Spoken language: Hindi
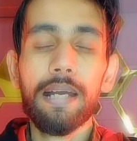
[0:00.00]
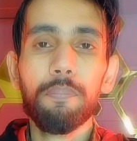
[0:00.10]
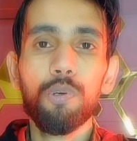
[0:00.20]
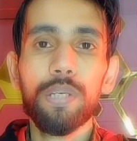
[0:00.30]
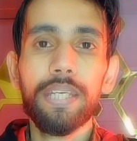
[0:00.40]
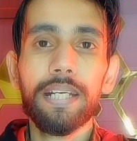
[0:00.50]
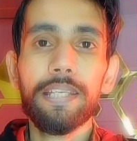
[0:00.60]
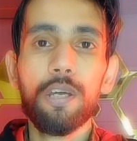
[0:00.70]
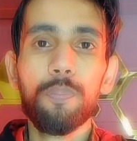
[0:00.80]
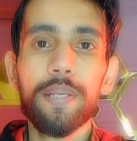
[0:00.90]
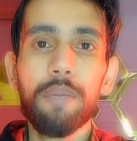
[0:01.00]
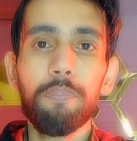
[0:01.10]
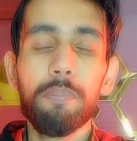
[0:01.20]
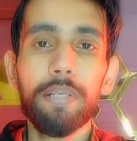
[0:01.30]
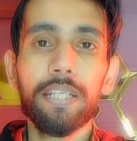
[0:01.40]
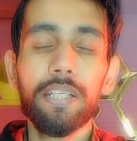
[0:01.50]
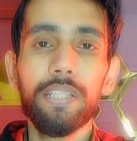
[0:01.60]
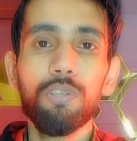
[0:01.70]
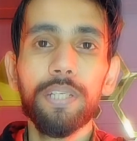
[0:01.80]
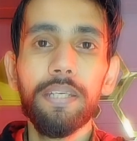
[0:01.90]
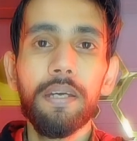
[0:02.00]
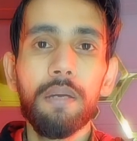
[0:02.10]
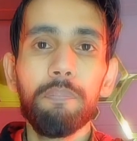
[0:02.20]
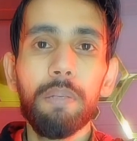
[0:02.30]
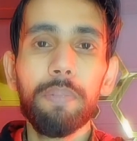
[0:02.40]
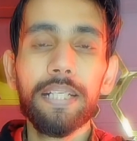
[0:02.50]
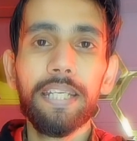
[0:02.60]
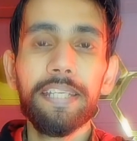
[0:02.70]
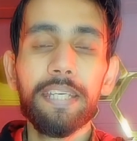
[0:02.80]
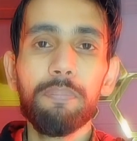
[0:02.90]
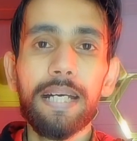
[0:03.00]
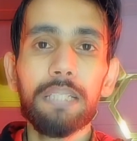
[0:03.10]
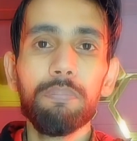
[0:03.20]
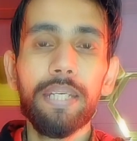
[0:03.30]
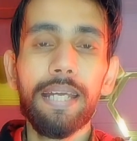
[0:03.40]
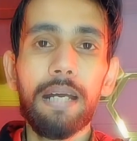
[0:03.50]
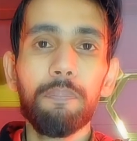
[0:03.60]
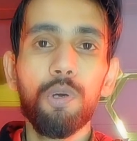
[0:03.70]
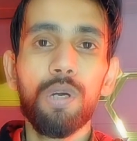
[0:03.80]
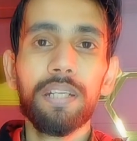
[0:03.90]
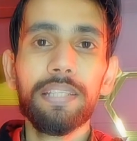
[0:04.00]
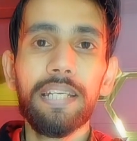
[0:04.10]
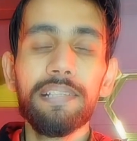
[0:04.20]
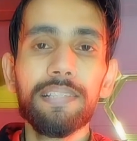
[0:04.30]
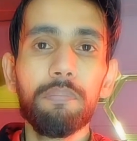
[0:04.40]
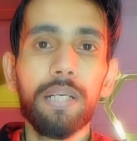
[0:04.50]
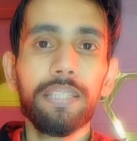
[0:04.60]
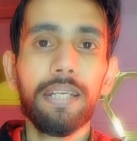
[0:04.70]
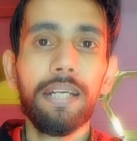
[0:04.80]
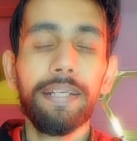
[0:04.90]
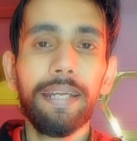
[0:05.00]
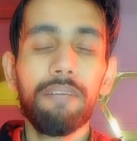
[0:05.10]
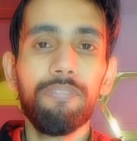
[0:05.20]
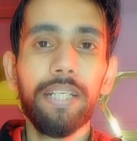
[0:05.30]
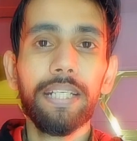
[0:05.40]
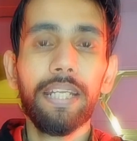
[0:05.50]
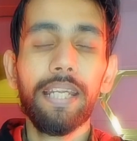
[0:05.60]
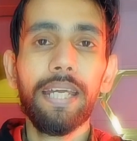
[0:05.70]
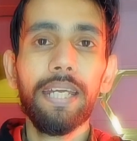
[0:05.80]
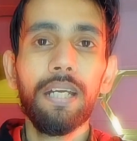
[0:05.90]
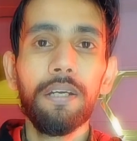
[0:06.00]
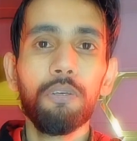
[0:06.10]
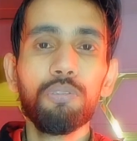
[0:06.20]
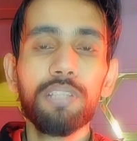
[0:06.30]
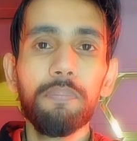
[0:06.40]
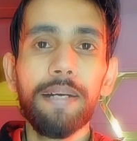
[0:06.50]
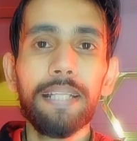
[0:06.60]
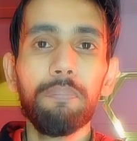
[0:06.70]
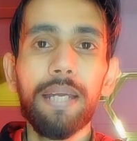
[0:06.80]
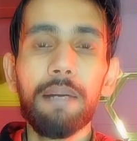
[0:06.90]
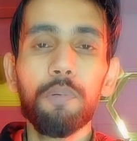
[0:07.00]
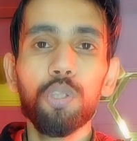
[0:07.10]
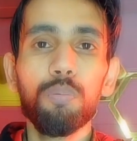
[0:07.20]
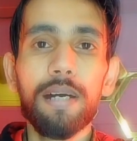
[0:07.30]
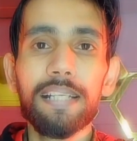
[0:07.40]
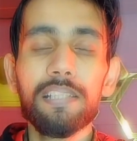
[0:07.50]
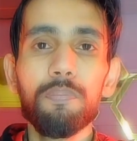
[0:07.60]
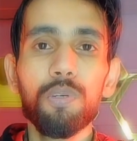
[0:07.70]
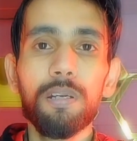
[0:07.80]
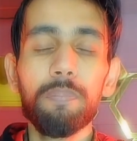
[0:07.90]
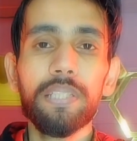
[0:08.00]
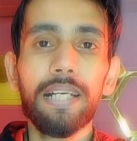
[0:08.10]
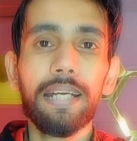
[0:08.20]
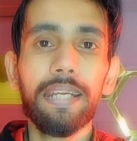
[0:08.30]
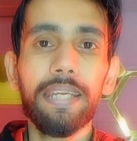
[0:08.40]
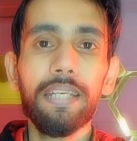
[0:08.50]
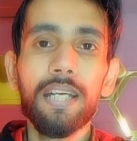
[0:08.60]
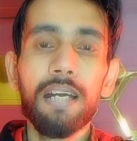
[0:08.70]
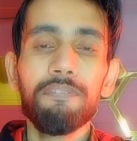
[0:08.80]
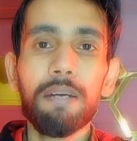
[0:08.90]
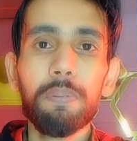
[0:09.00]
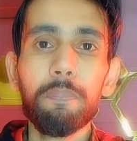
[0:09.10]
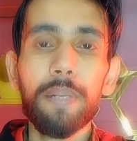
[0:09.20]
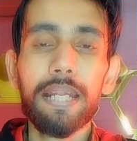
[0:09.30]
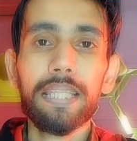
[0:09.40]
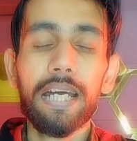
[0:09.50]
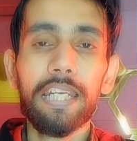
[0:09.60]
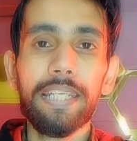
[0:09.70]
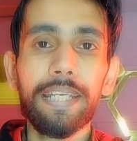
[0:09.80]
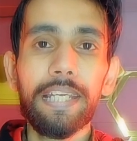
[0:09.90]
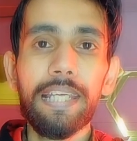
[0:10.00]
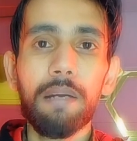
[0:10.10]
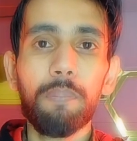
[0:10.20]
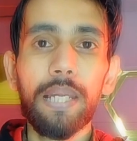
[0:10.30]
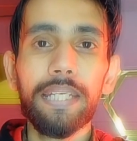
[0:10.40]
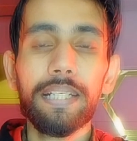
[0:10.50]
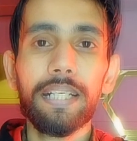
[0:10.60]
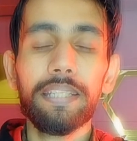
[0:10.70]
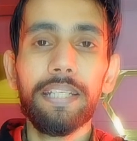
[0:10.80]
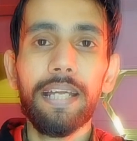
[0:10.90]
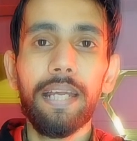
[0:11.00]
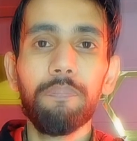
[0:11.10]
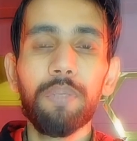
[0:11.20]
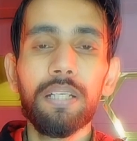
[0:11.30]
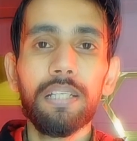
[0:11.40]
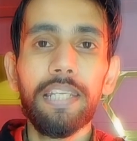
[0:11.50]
पहले आपको एक हज़ार रुपये की पेमेंट करनी होगी पेमेंट करने के बाद में आपको 48 से बहत्तर घंटे का वेट करना है उसके बाद में आपको दोबारा से पोर्टल पर जा करके वहाँ पर पैन आधार लिंक के लिए अप्लाई कर देना है